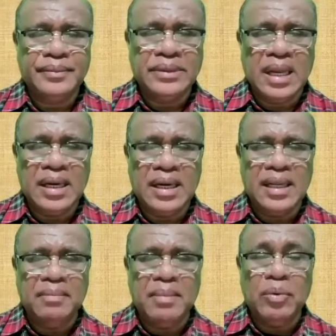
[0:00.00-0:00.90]
Dan
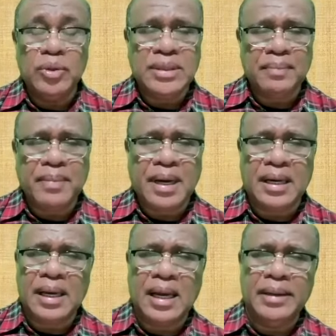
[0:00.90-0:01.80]
dia
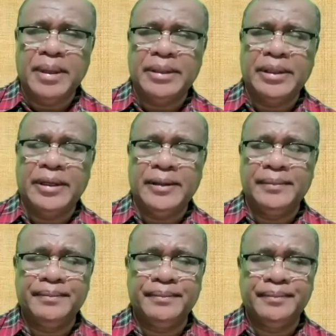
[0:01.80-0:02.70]
mengucapkan kalimat ini,
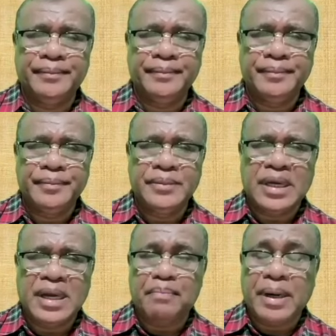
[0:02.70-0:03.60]

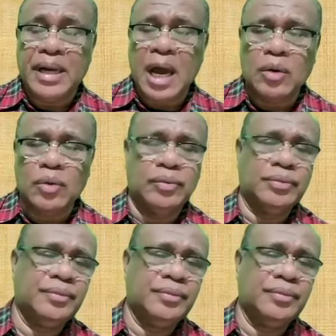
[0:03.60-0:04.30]
Kepadaku